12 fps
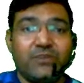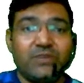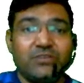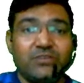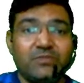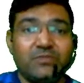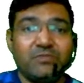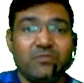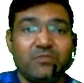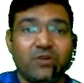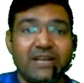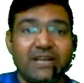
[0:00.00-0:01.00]
होगी तो हम इसमें
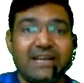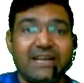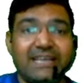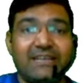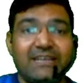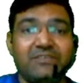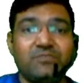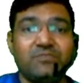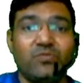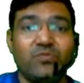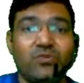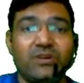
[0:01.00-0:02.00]
मोर नहीं लगाएंगे रविज
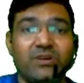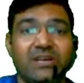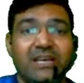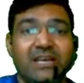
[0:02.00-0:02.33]
मोर